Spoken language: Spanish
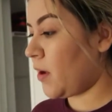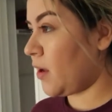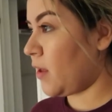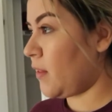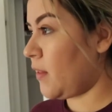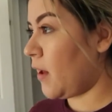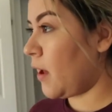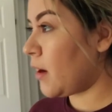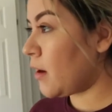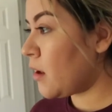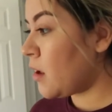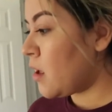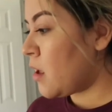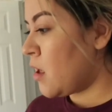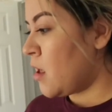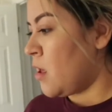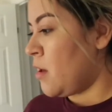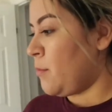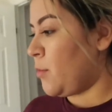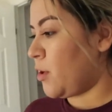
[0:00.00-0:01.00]
a quedar.
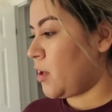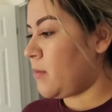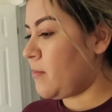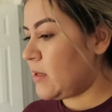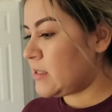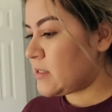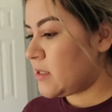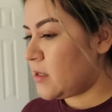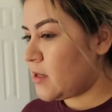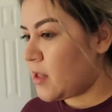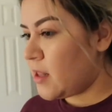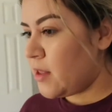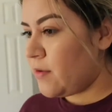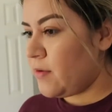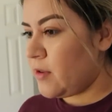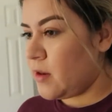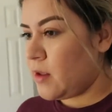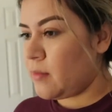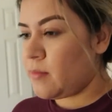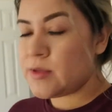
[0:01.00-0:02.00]
Porque más que nada
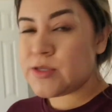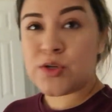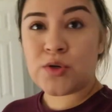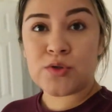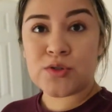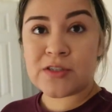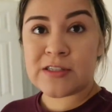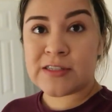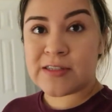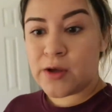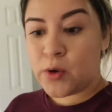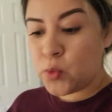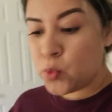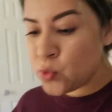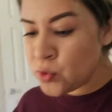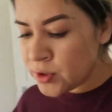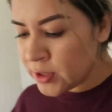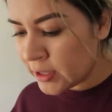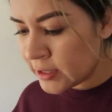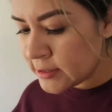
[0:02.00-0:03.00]
venían mis cosas de
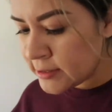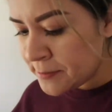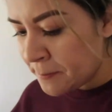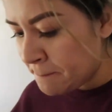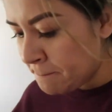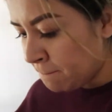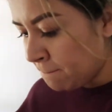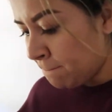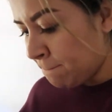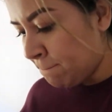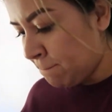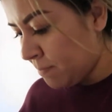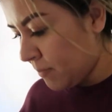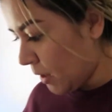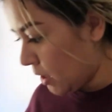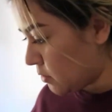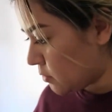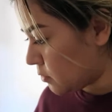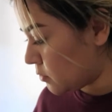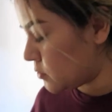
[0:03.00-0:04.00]
uñas.
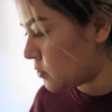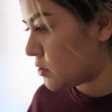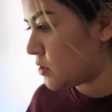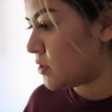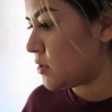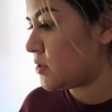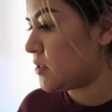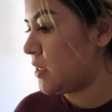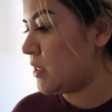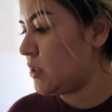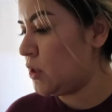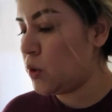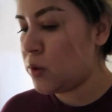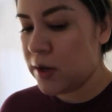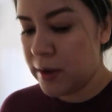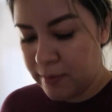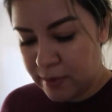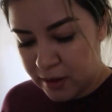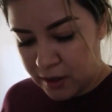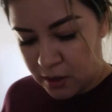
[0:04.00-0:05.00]
Entonces es lo
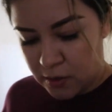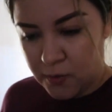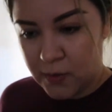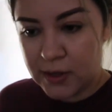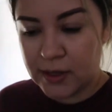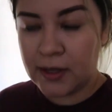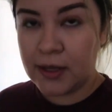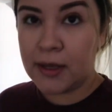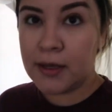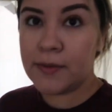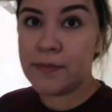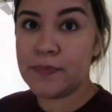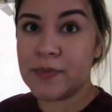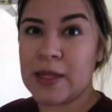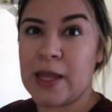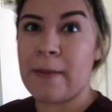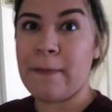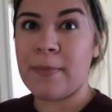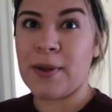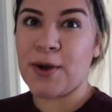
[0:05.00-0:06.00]
que me quedó aquí.
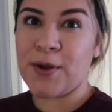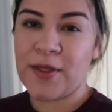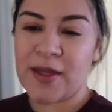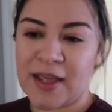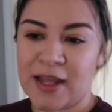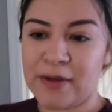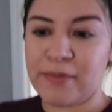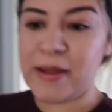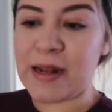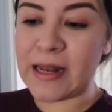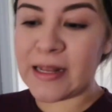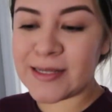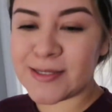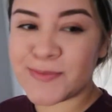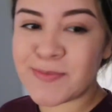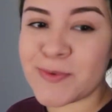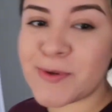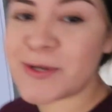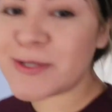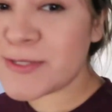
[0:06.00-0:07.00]
Pero déjenme les
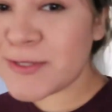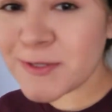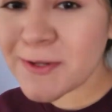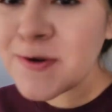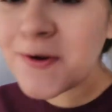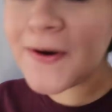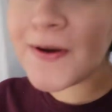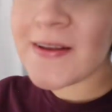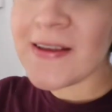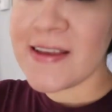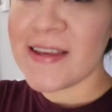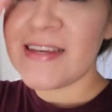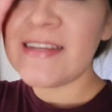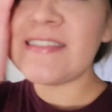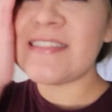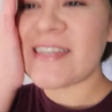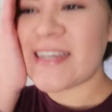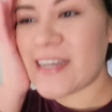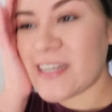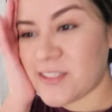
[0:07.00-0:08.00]
muestro.
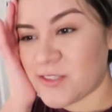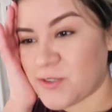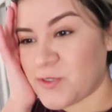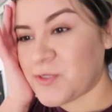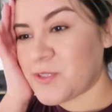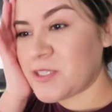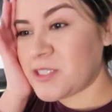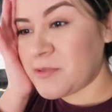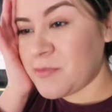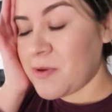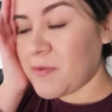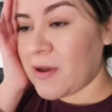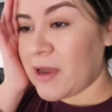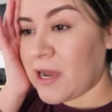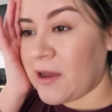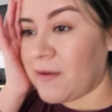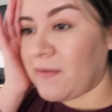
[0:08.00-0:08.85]
Chicas, yo no sé si me va a